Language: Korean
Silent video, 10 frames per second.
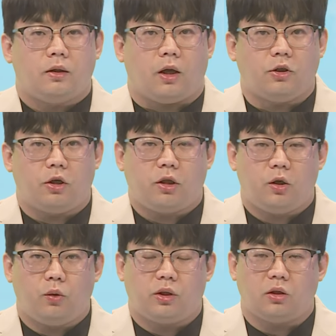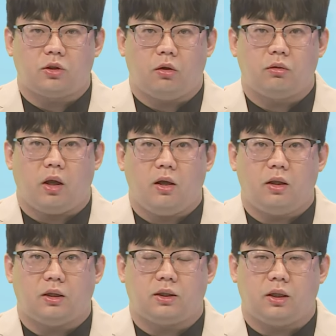안녕하세요. 기상청 내일
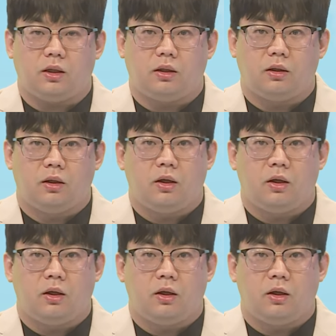날씨